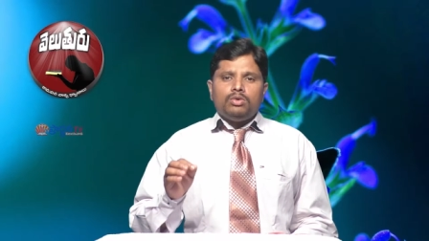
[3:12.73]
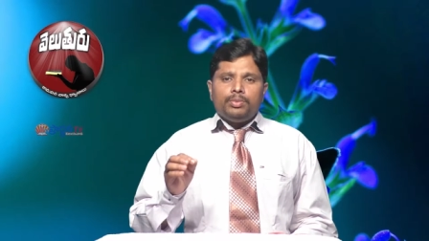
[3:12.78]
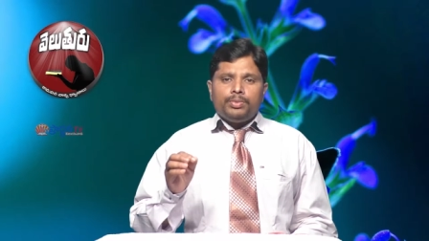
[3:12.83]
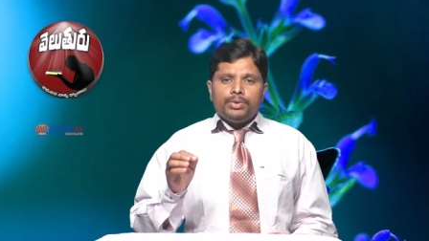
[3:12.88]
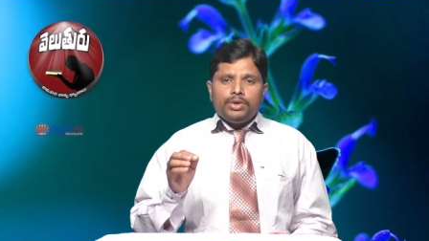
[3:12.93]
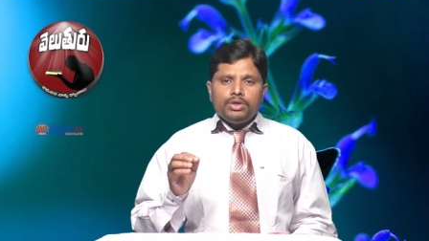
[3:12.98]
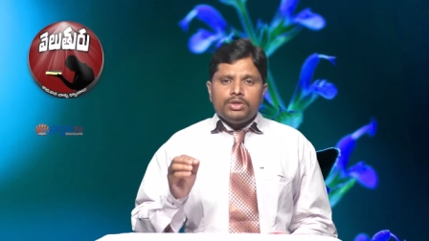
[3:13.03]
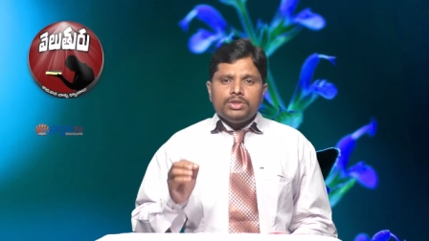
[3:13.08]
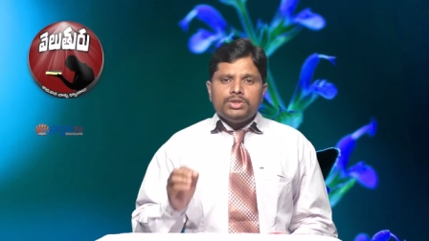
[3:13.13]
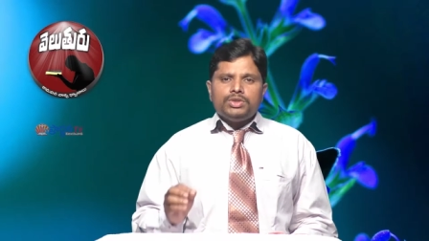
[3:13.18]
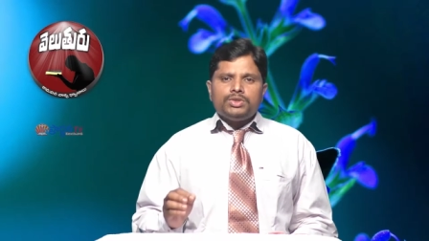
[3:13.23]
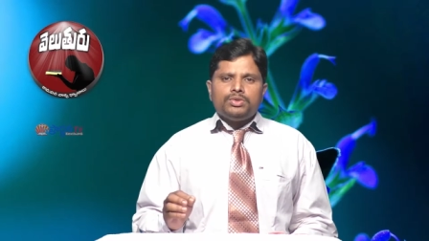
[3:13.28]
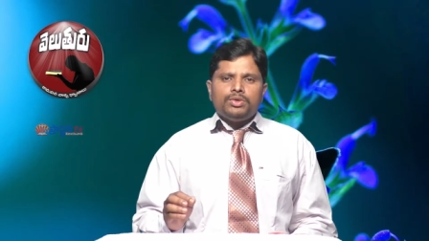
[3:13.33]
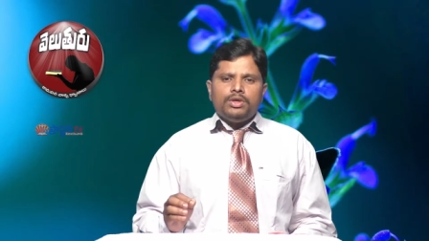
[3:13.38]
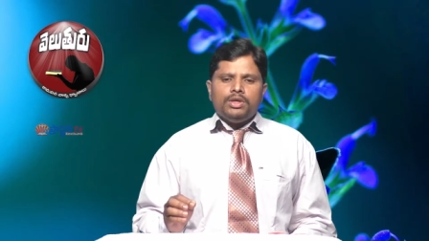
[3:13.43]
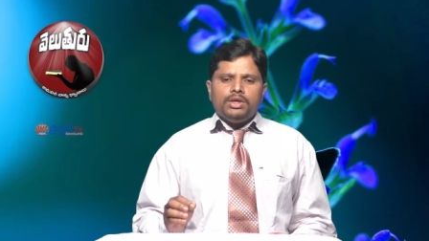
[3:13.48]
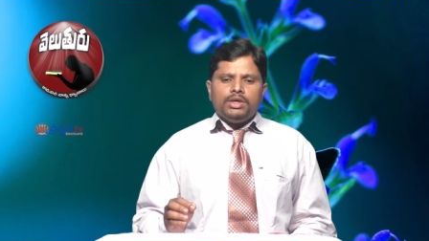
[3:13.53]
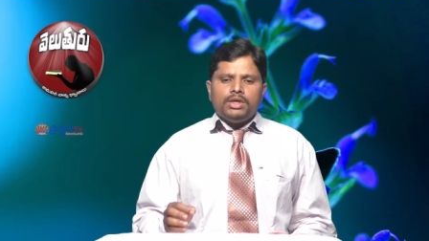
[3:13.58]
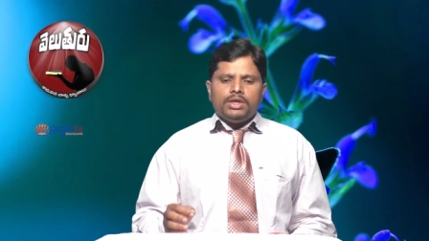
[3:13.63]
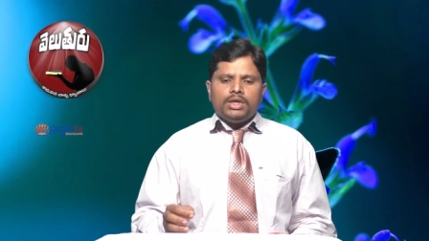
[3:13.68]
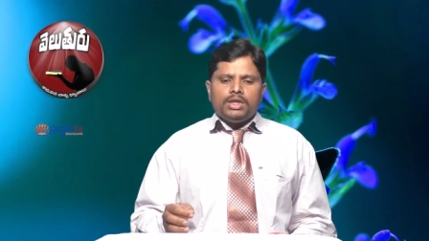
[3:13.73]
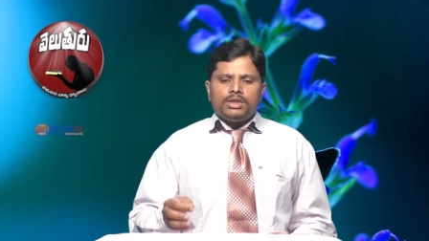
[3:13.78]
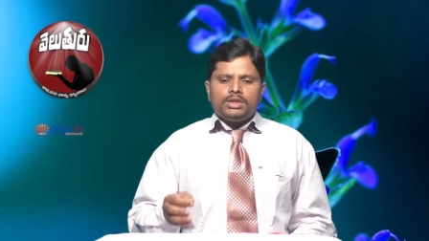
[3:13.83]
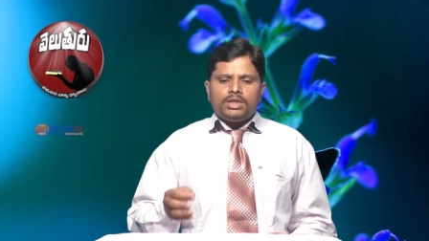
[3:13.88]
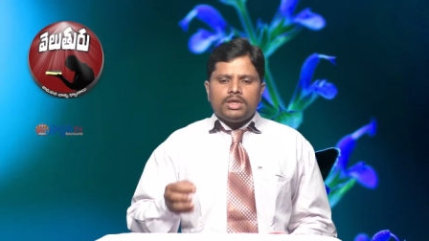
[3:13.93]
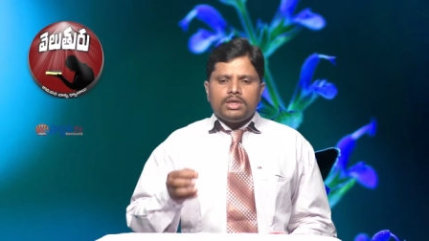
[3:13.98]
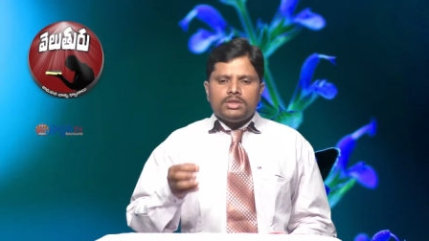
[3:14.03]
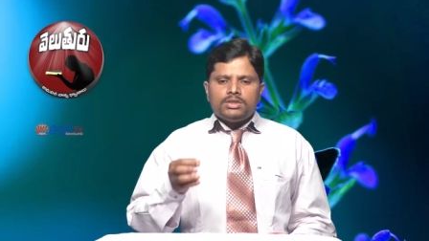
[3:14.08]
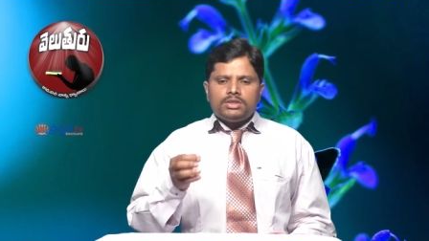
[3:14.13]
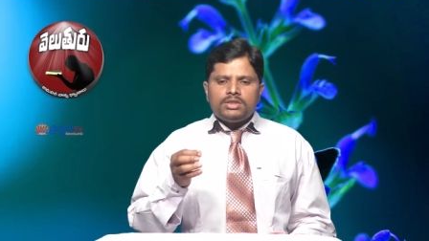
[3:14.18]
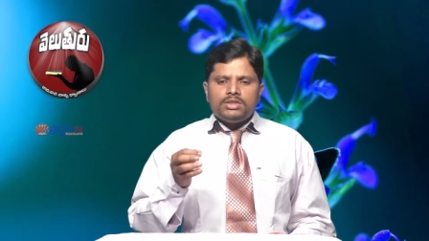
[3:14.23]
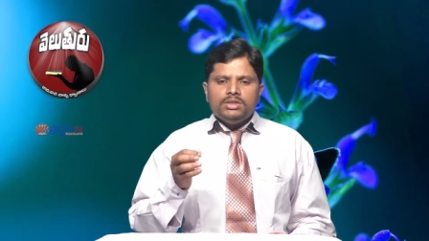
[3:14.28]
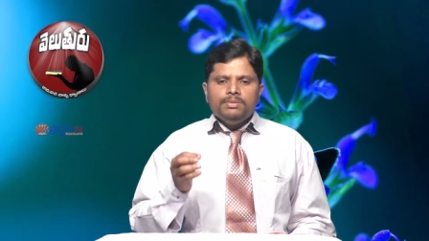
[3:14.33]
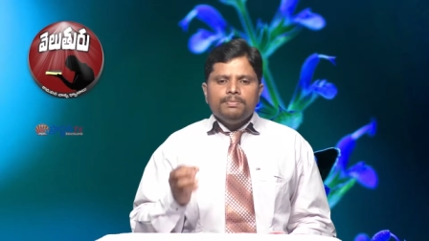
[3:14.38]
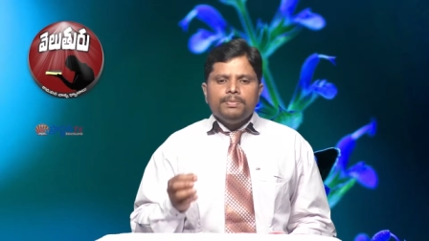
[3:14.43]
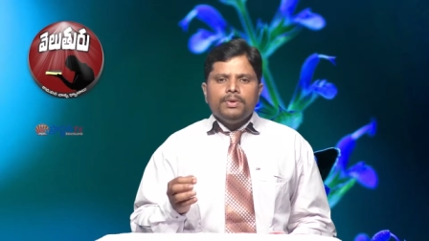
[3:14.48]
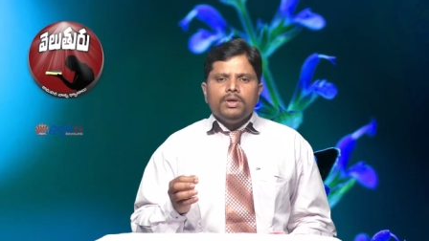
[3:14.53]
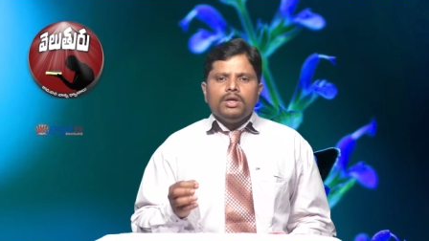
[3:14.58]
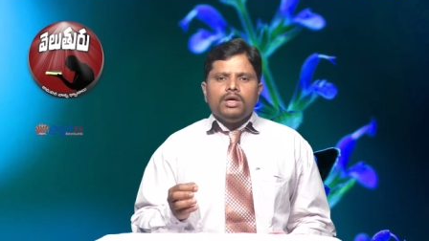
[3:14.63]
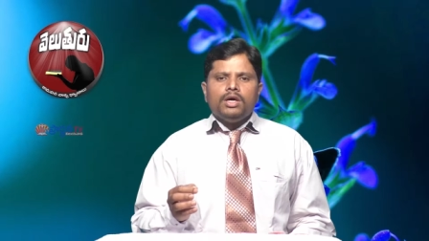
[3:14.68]
ఉపయోగించుకొని ఎంత
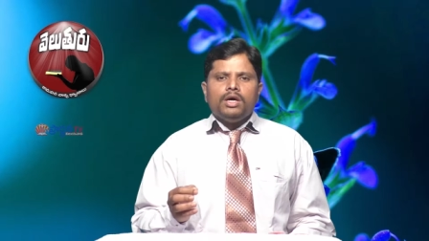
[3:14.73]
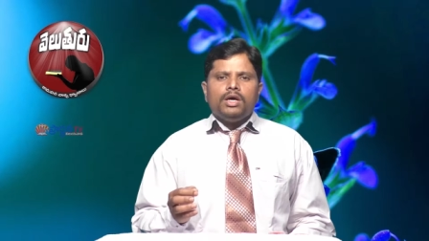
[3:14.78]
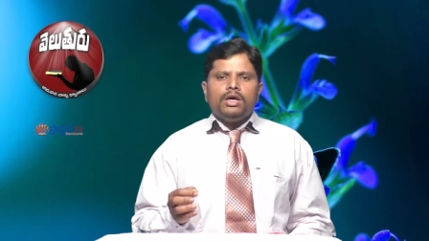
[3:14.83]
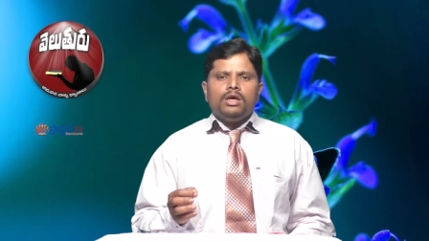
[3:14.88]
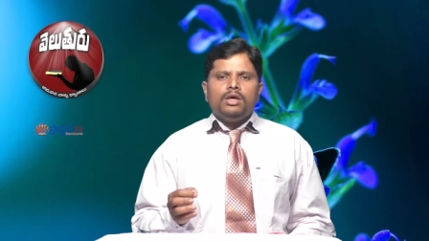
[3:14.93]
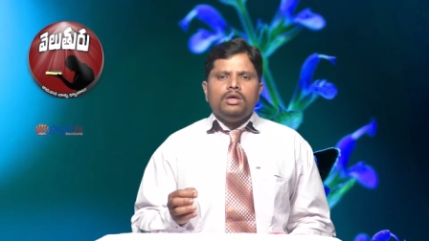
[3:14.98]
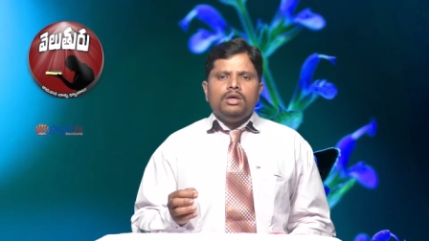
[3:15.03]
సింపుల్గా